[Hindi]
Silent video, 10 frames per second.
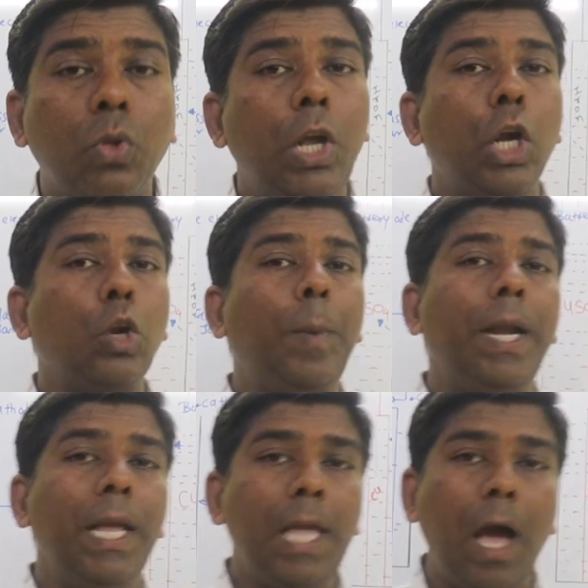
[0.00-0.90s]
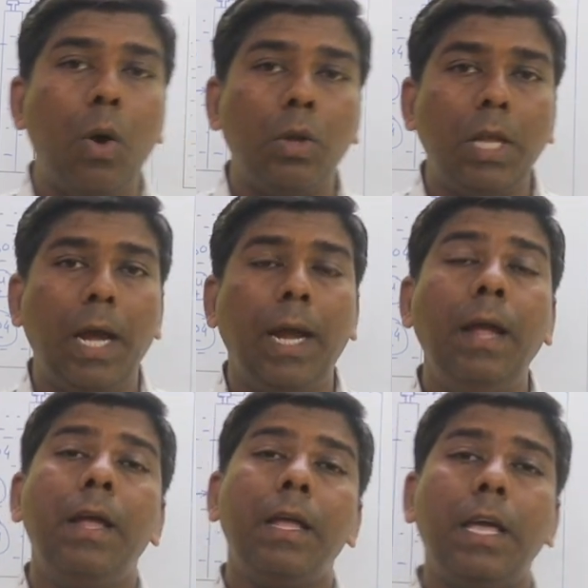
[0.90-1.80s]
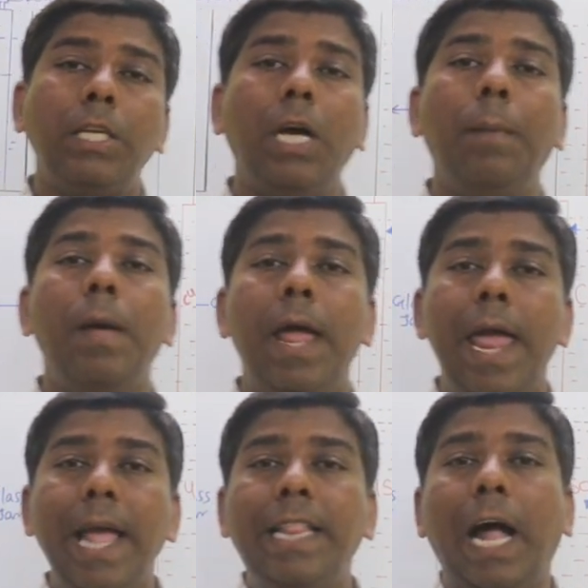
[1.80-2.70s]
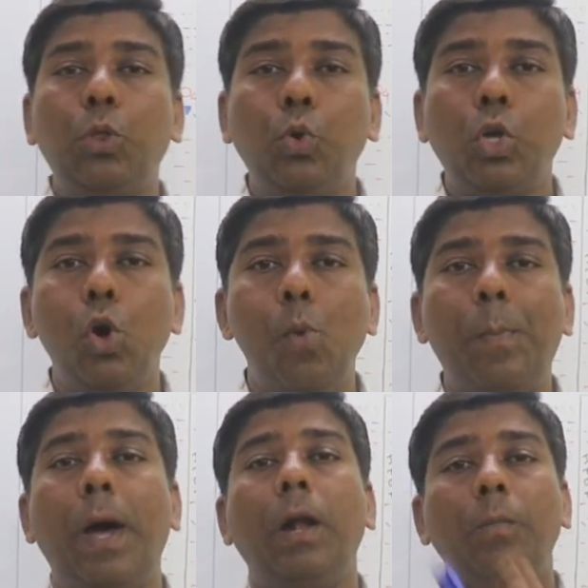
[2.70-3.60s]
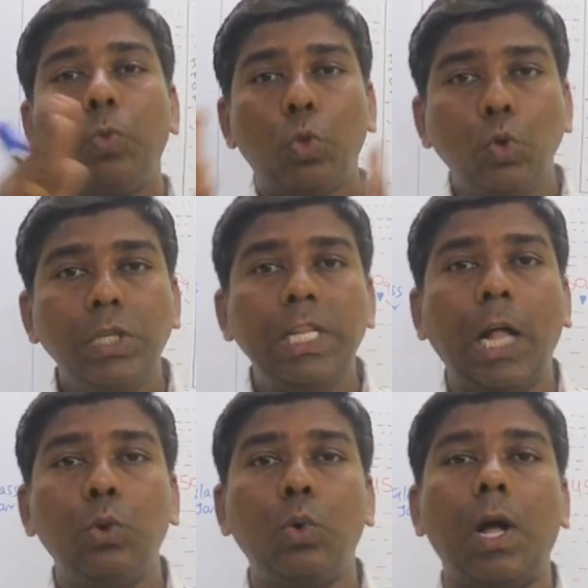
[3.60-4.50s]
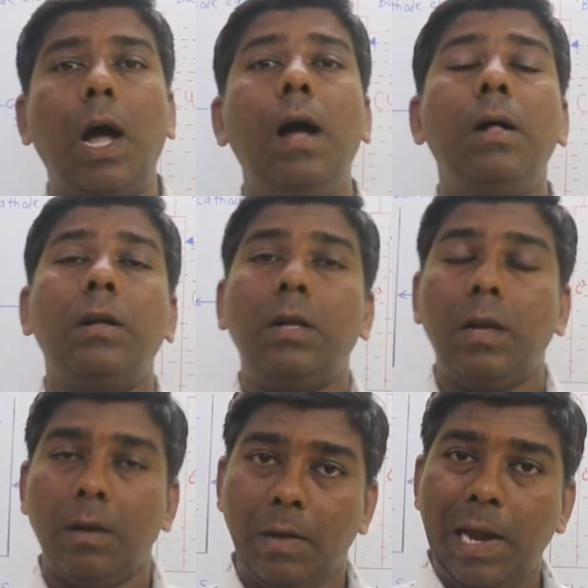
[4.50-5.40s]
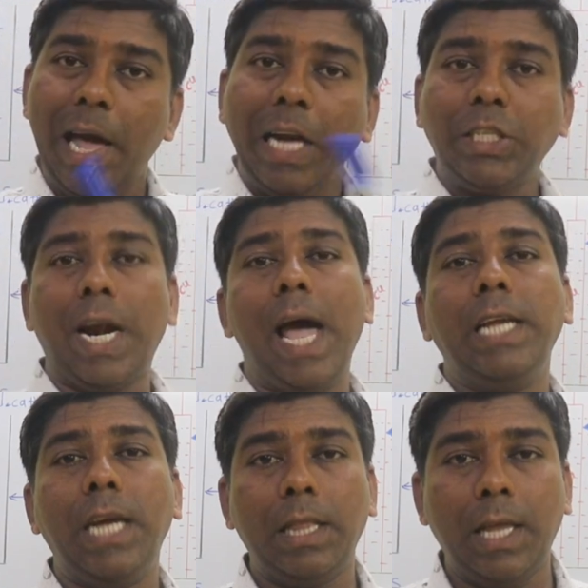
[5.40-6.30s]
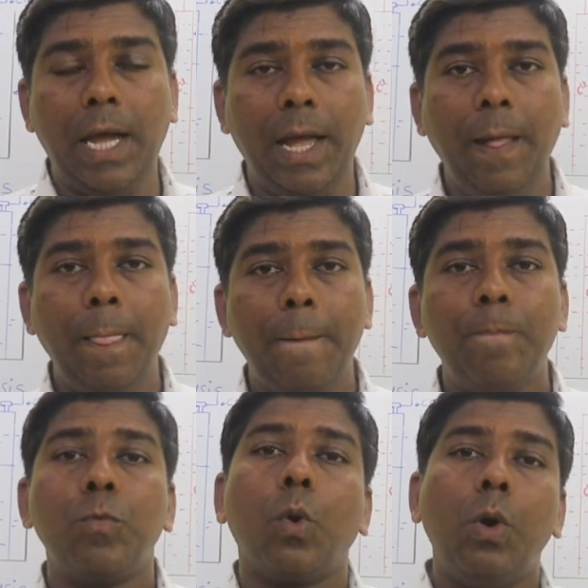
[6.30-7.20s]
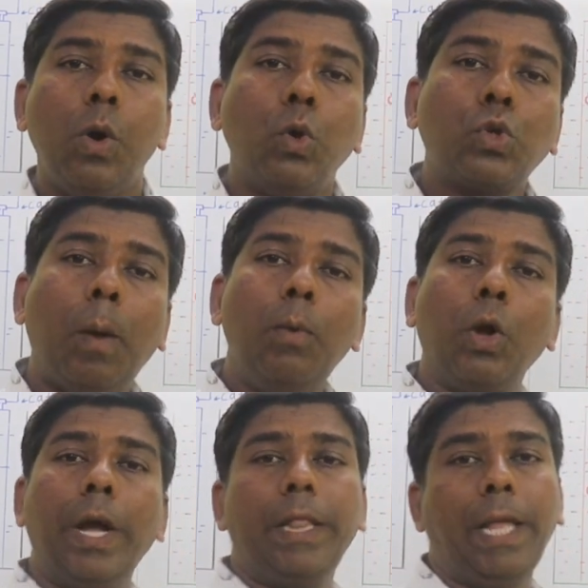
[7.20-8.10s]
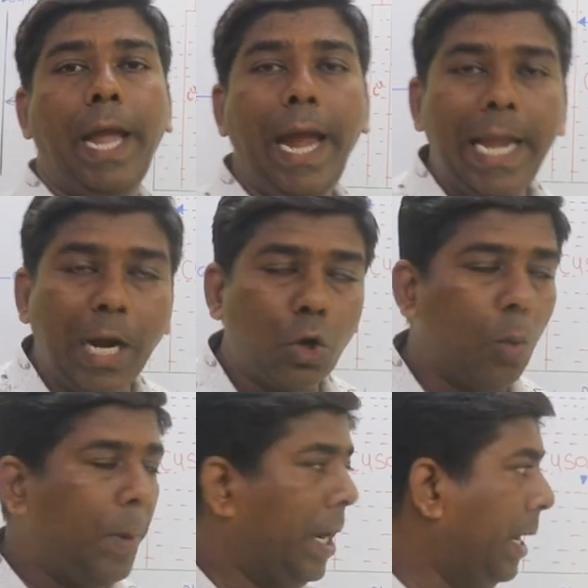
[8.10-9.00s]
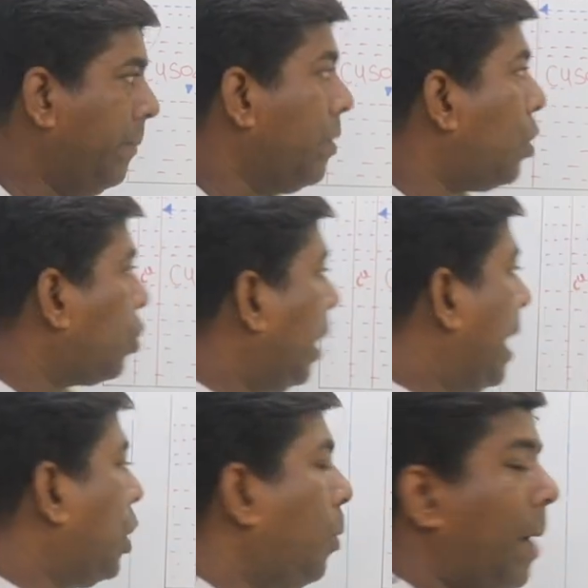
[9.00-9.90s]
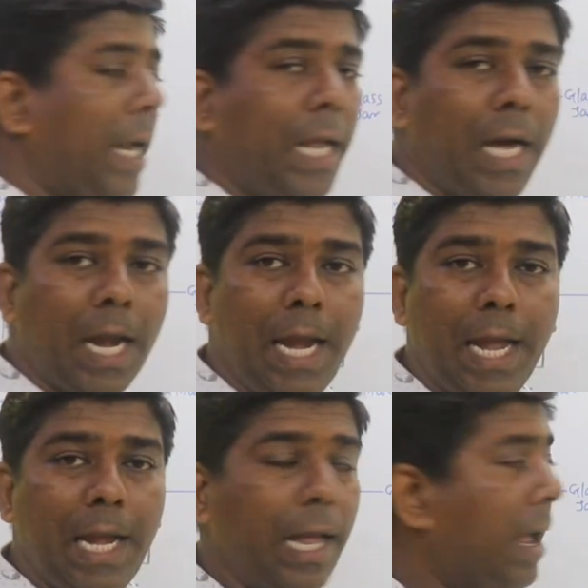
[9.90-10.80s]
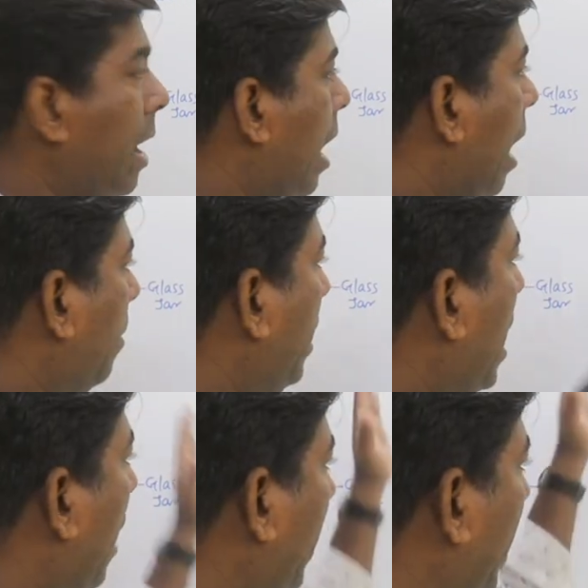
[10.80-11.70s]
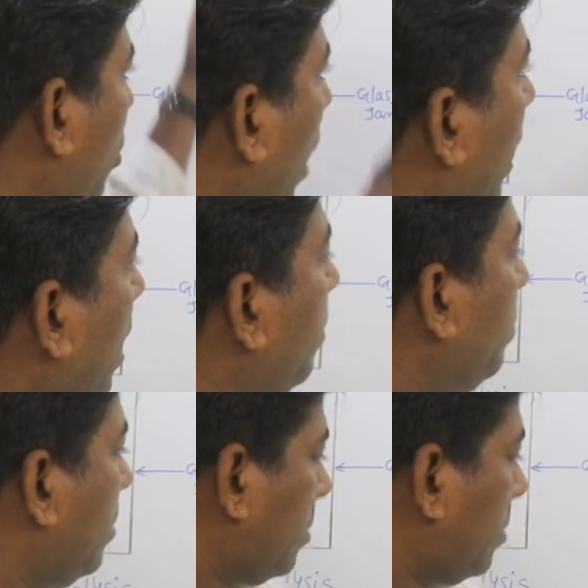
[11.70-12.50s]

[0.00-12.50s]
तो इलेक्ट्रोब्रेटिंग क्या होता है कि जब एक धातु के ऊपर दूसरी धातु का लेयर चढ़ाया जाता है उसको हम लोग कहते हैं इलेक्ट्रोप्लेटिंग तो इलेक्ट्रोप्लेटिंग करने के लिए हमने यहाँ पे एक डायग्राम